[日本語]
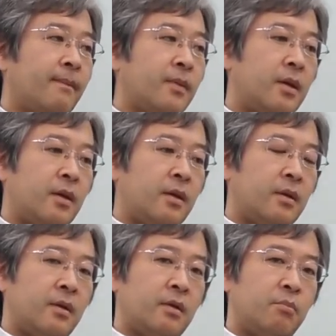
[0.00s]

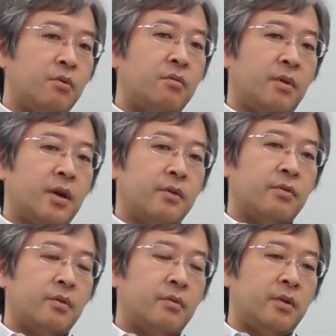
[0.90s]
で、僕は
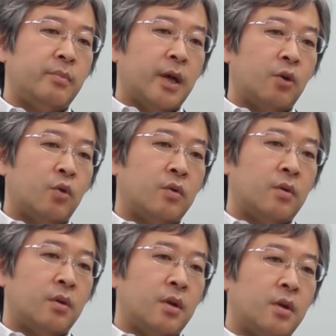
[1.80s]
それを今、
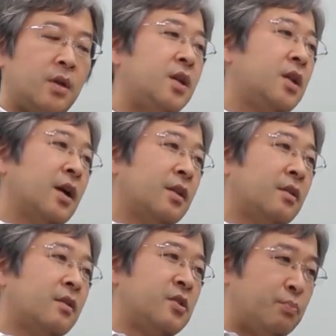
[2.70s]

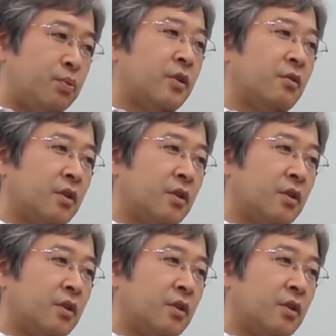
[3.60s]
リーダーシップって呼